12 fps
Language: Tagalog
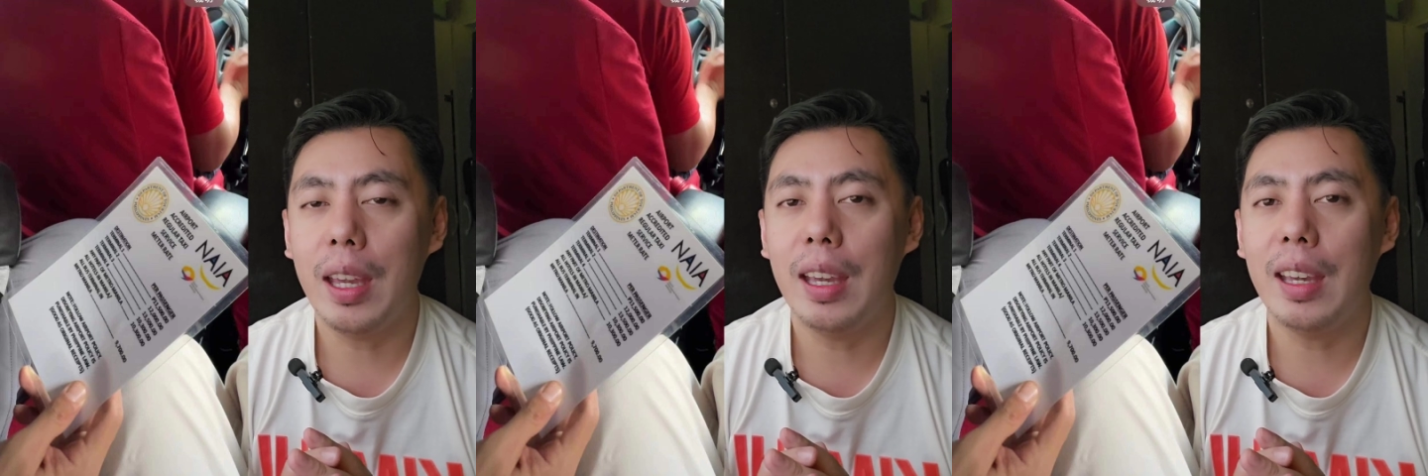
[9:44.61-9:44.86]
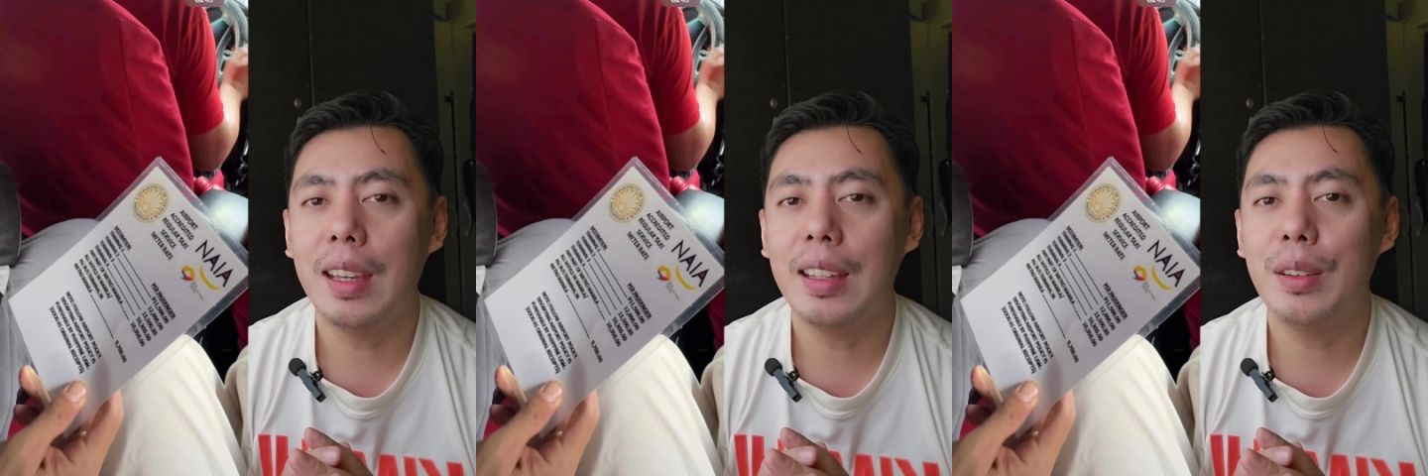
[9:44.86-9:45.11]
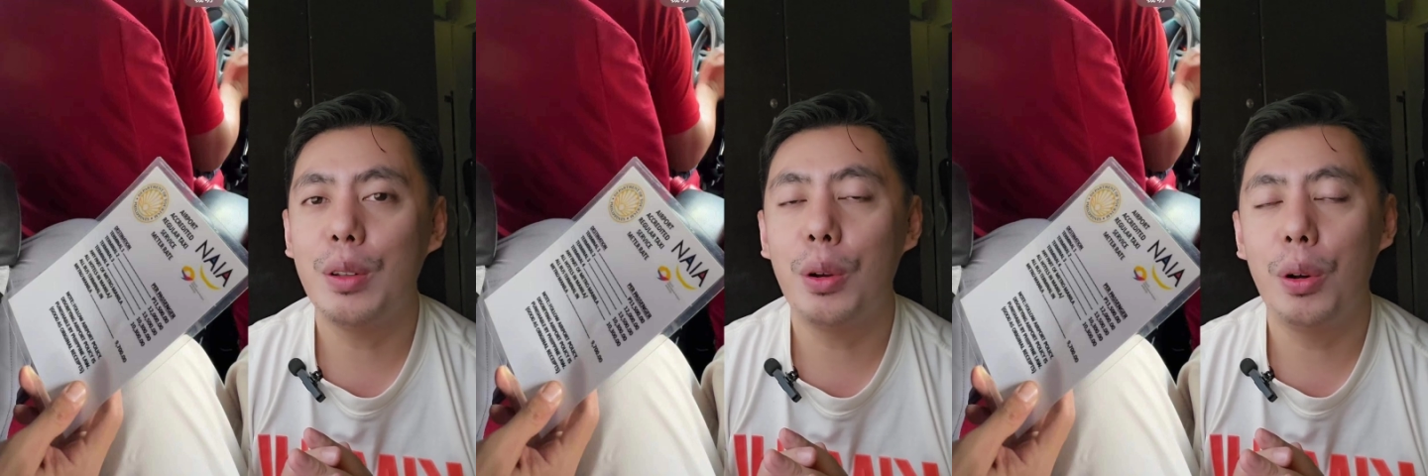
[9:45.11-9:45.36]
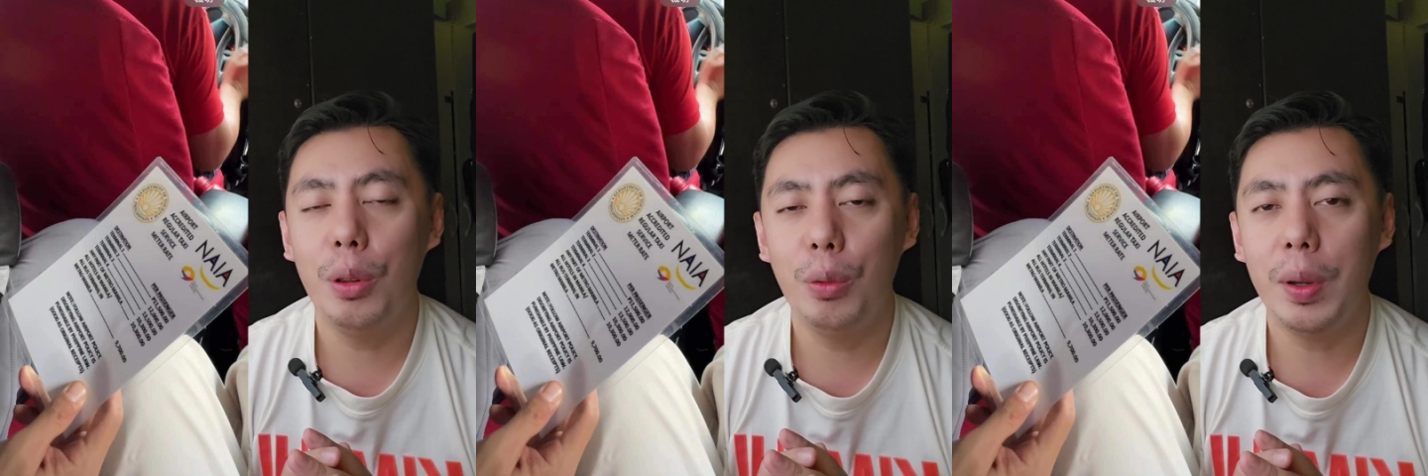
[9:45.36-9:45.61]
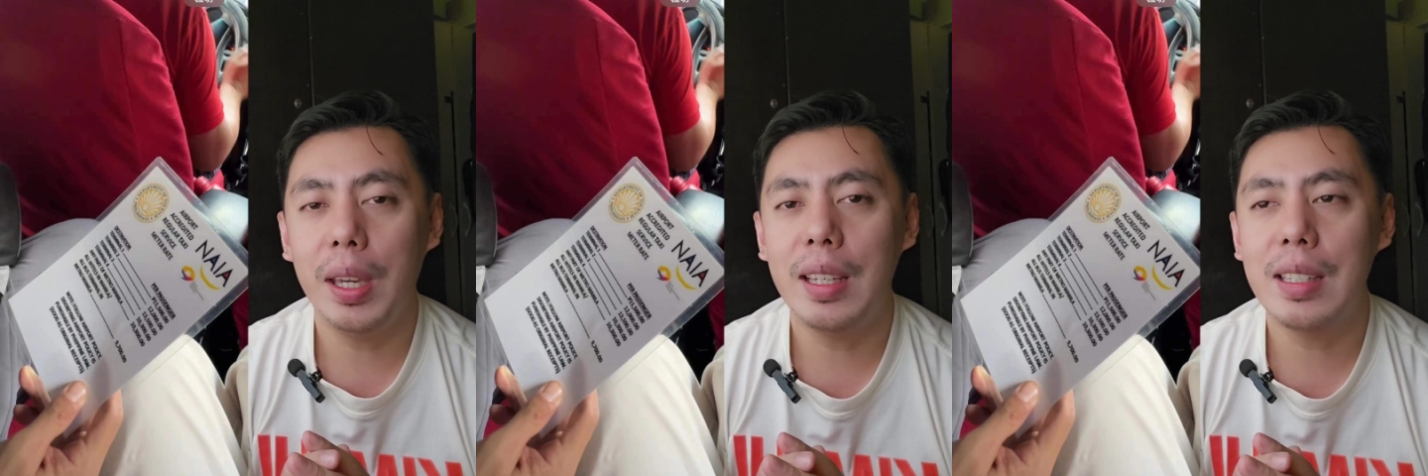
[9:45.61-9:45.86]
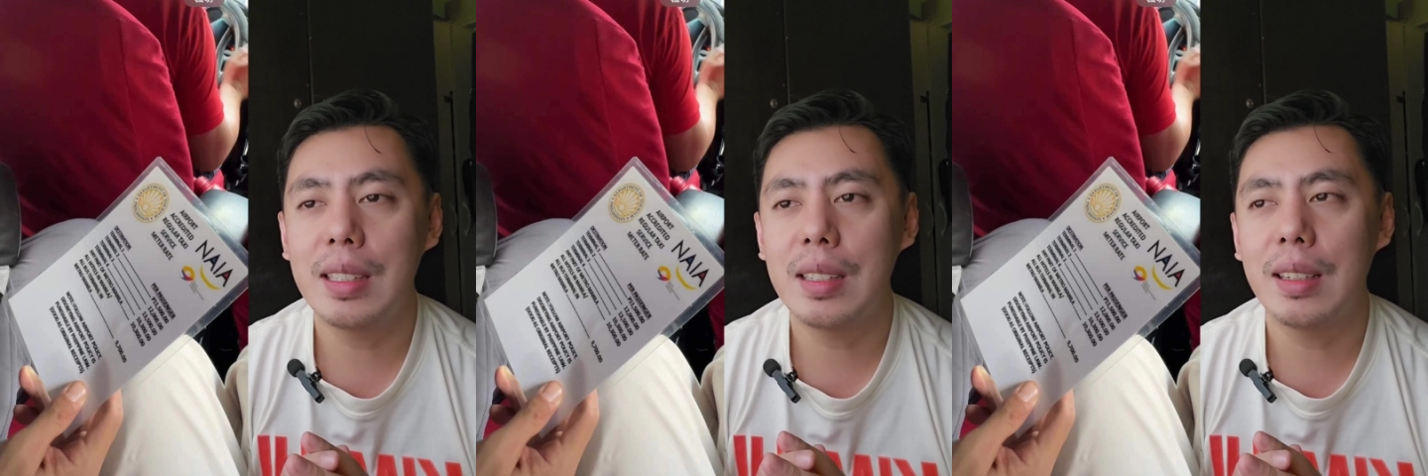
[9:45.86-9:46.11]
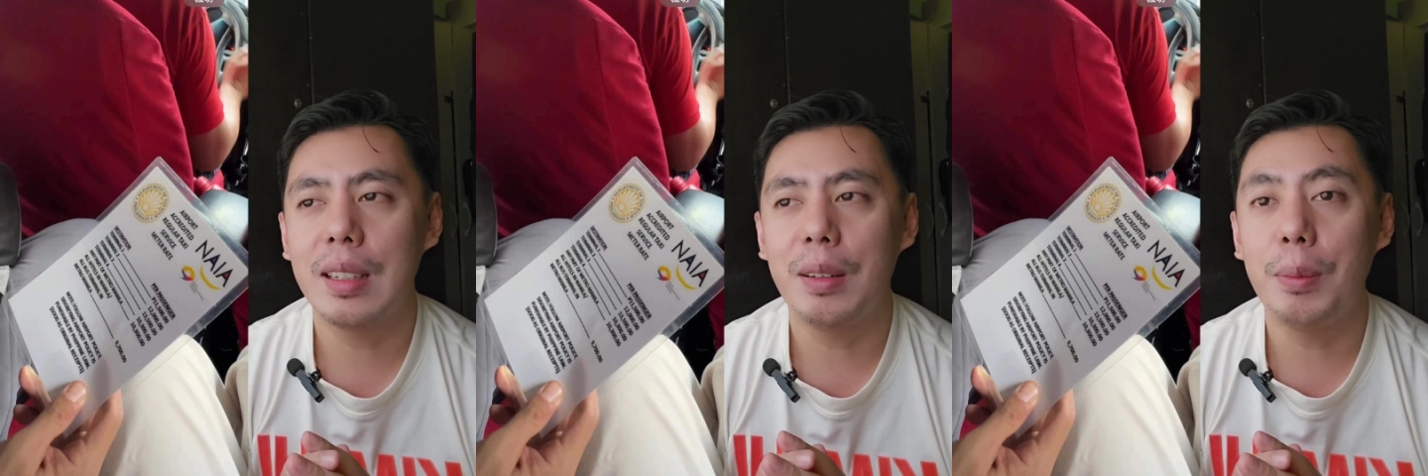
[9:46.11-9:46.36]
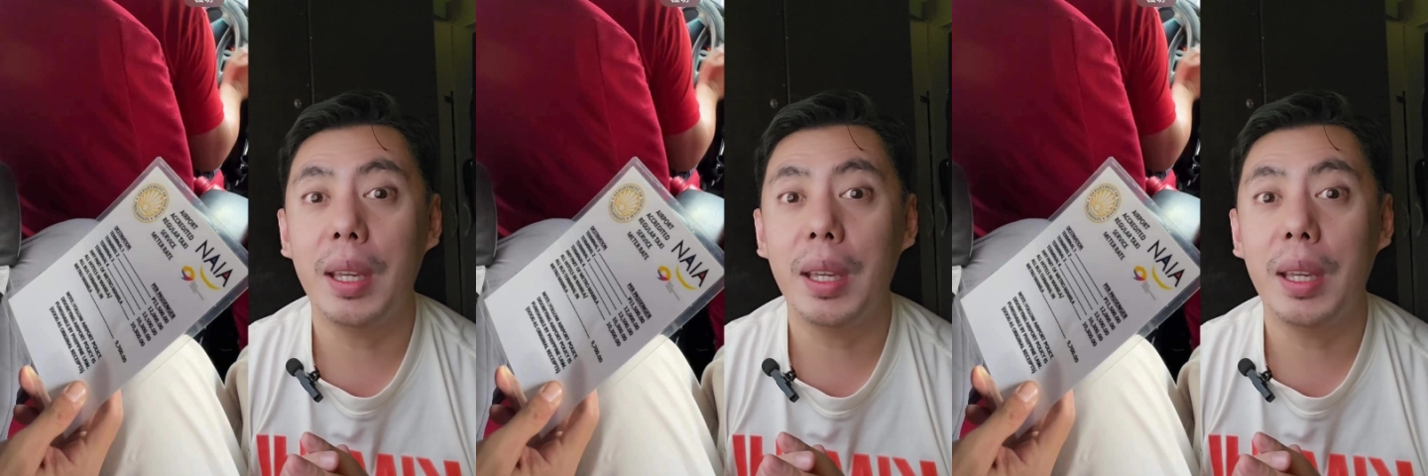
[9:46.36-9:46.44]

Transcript: and always uh,